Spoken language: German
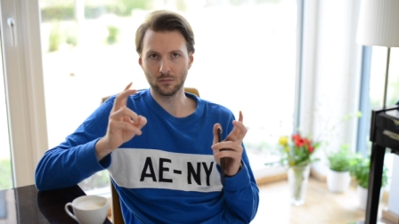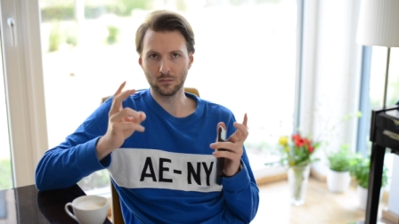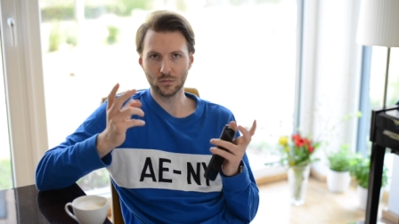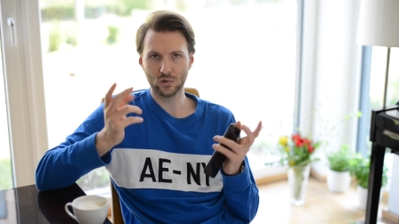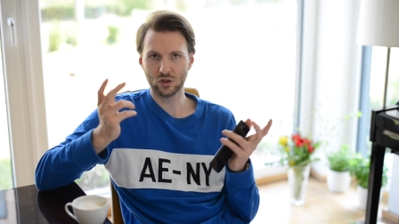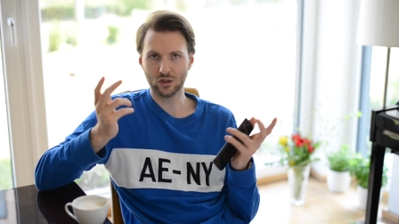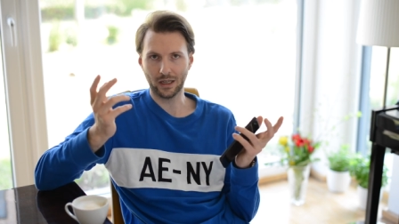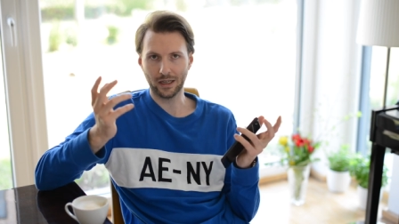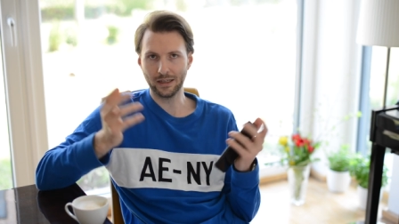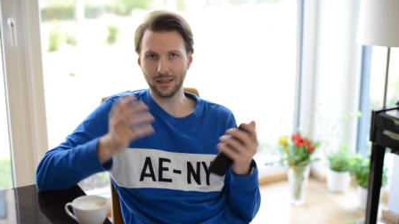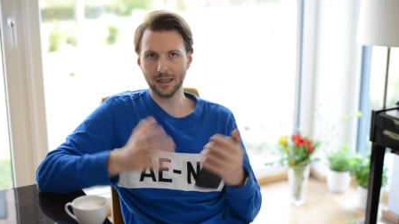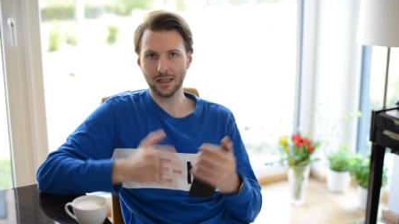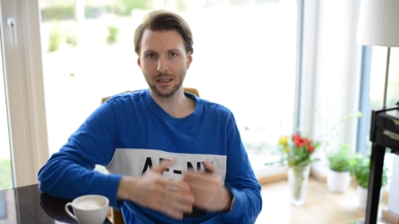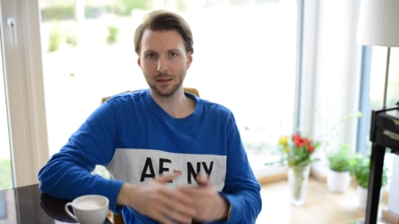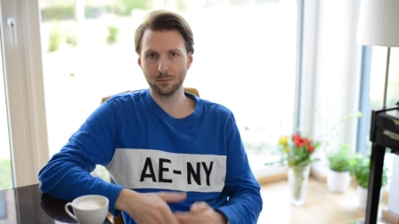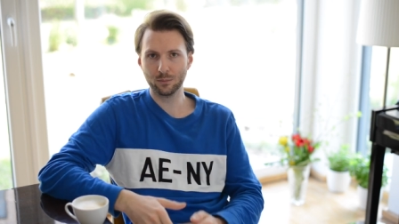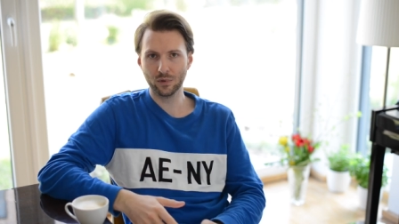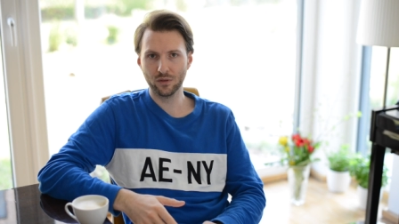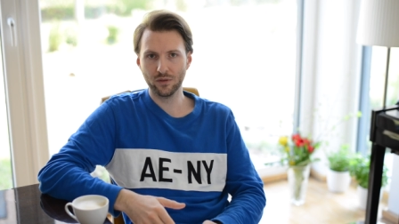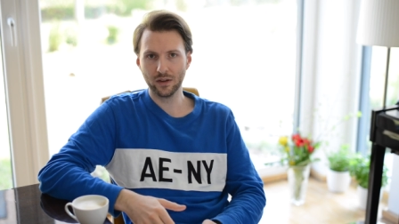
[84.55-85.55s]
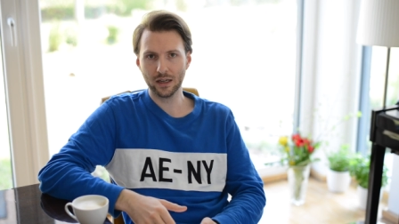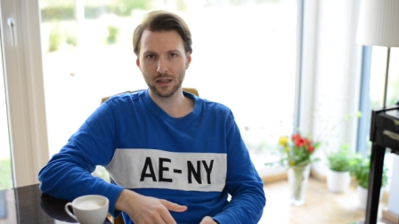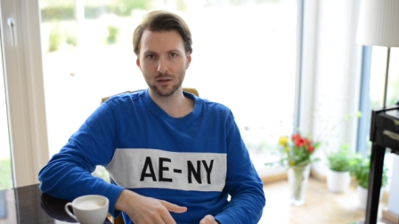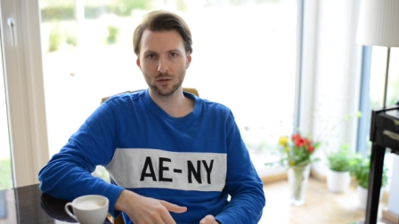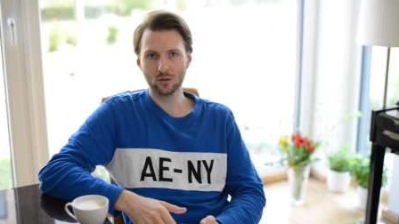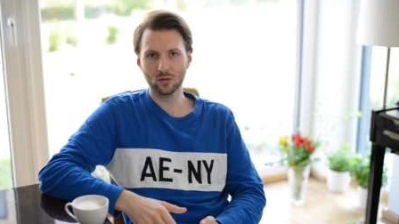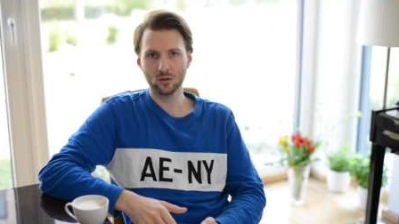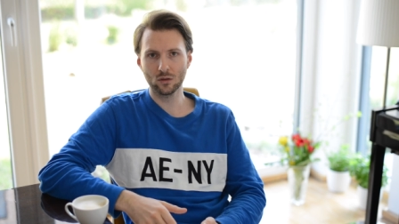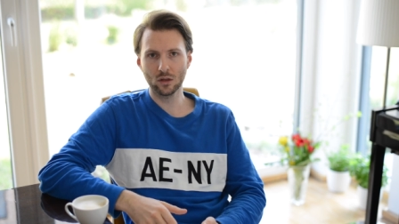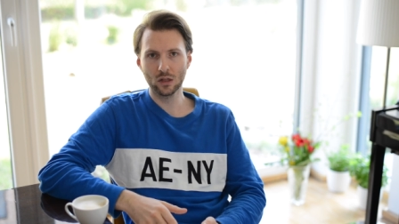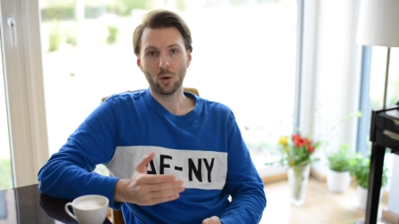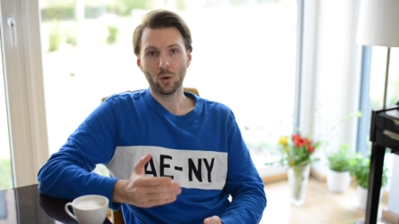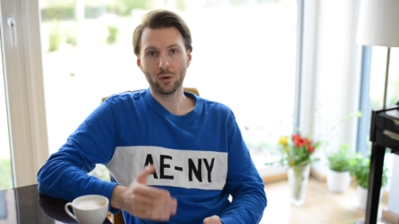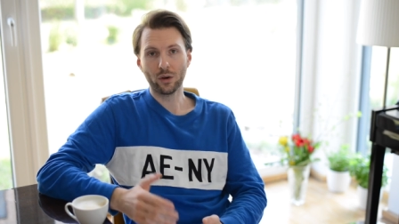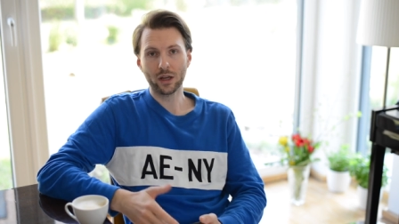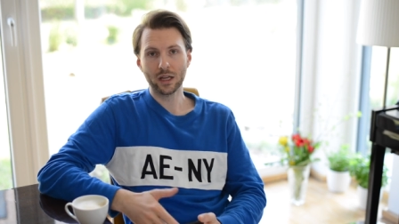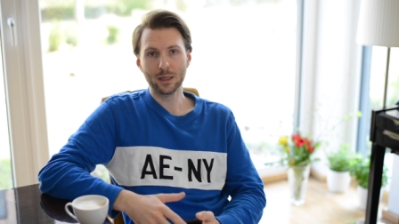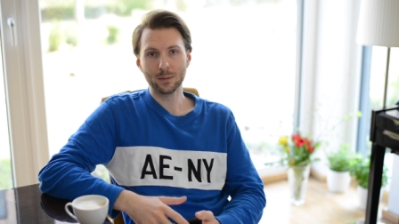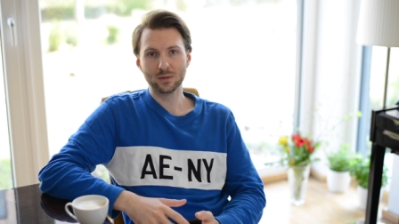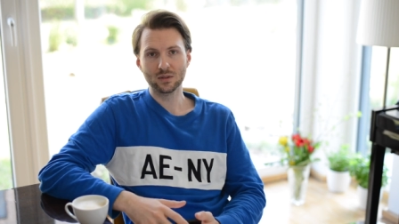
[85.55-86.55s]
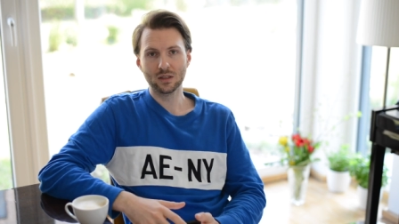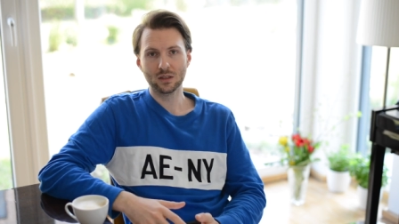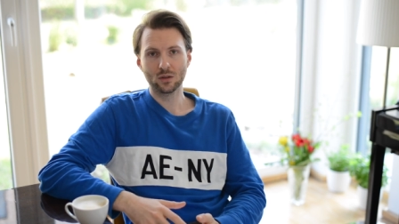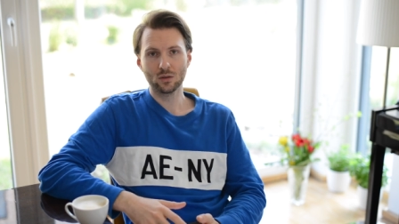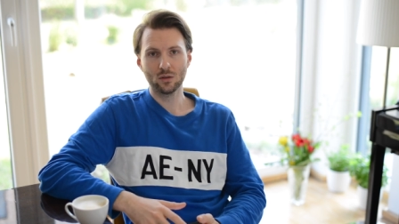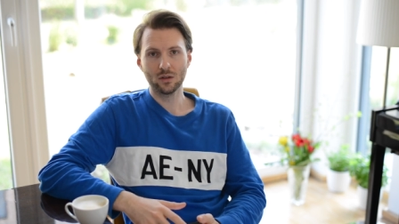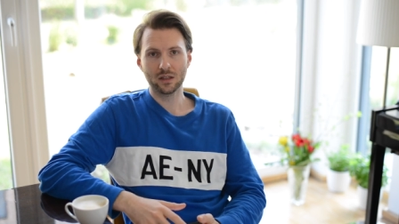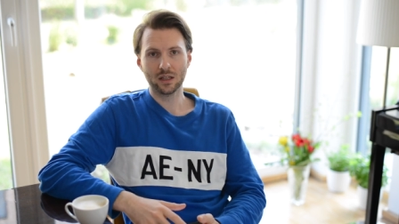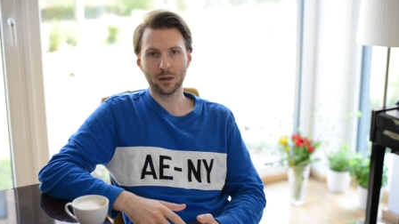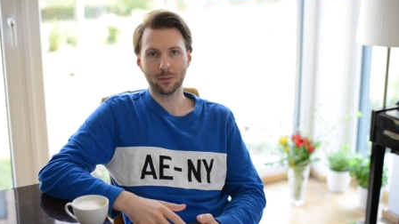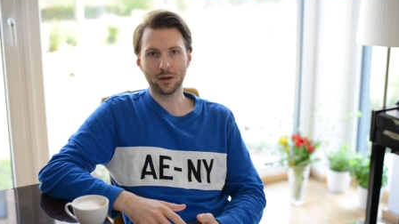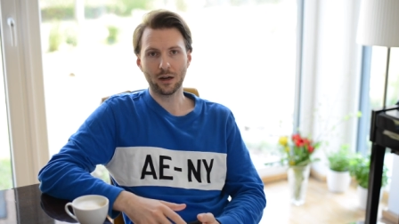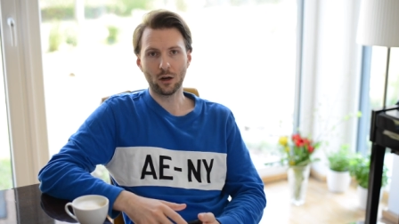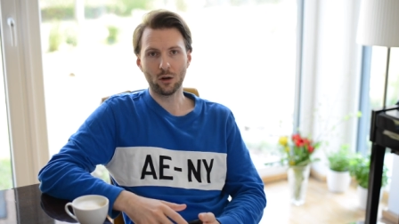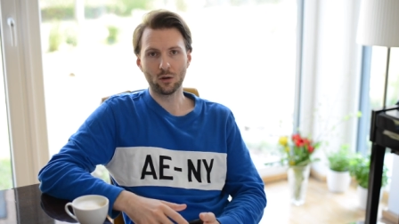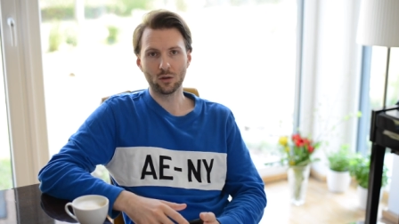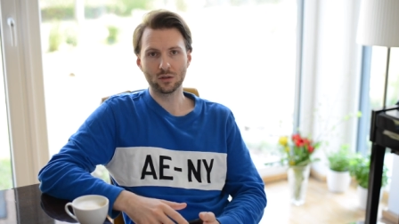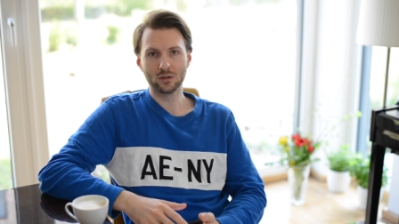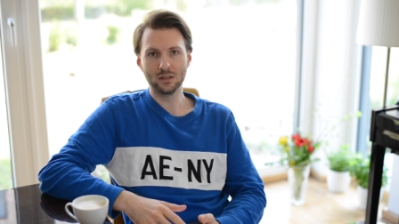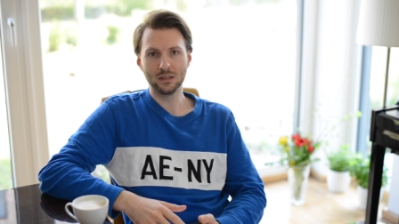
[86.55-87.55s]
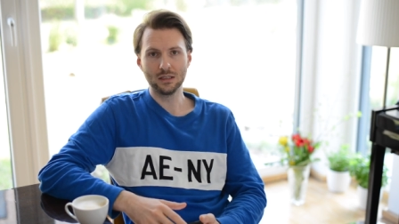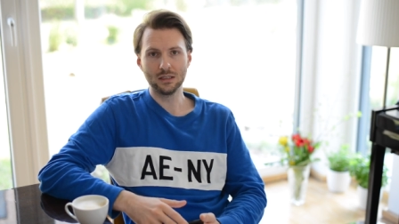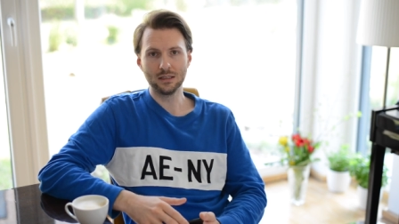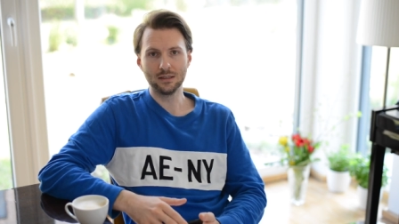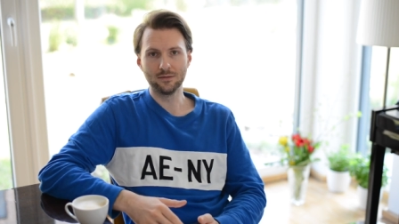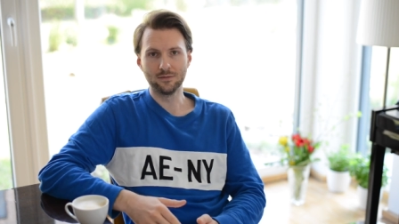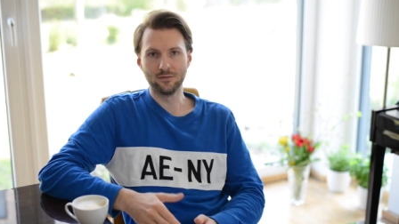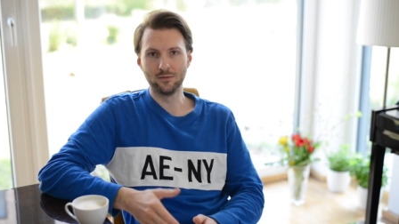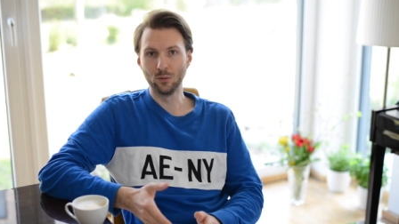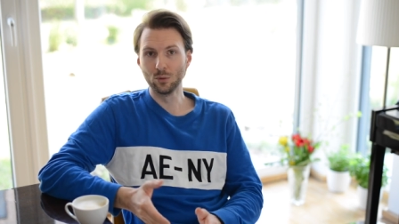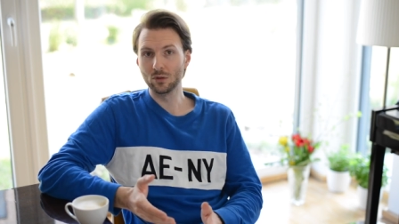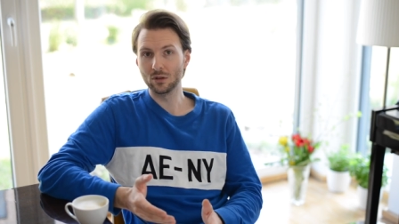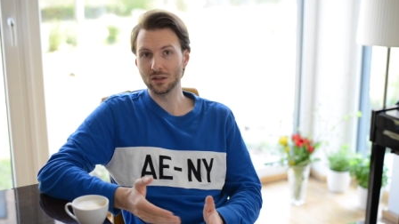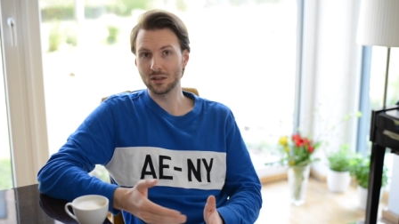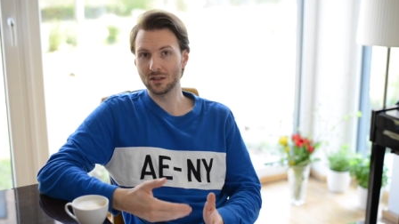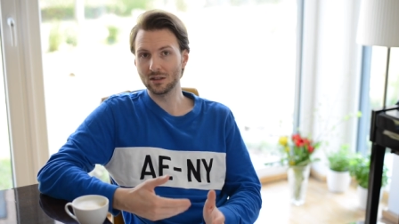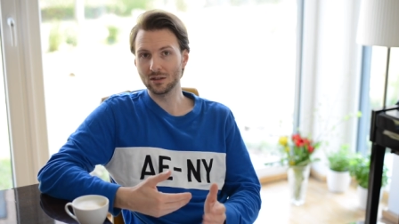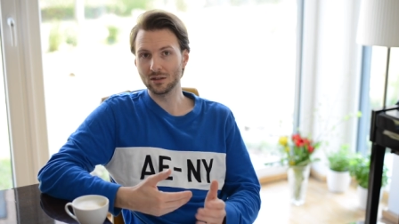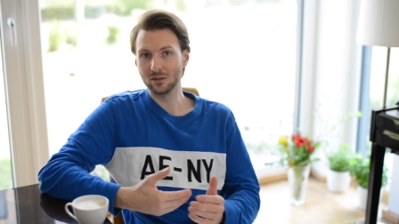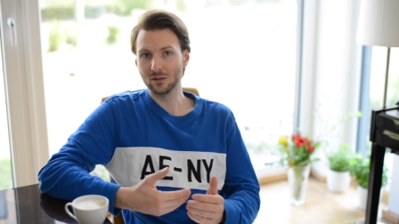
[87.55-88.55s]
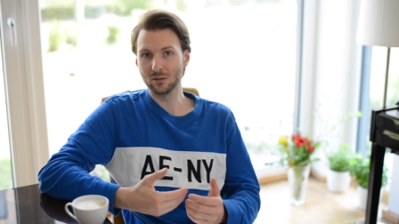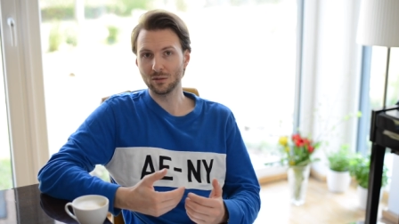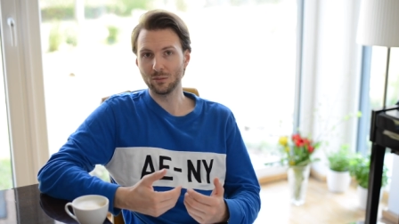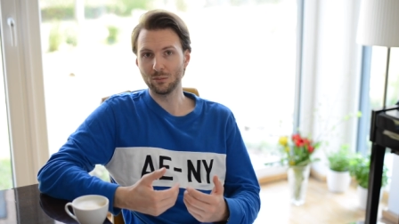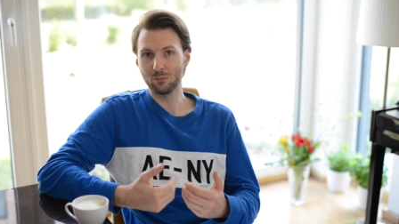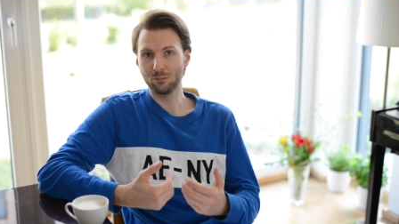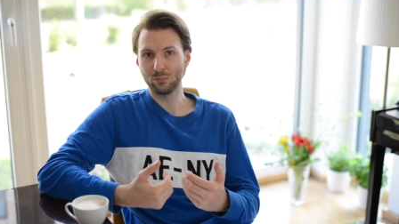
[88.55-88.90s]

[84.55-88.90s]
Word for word: Standardbewertung. Und dann gibt es natürlich aber auch die wirkliche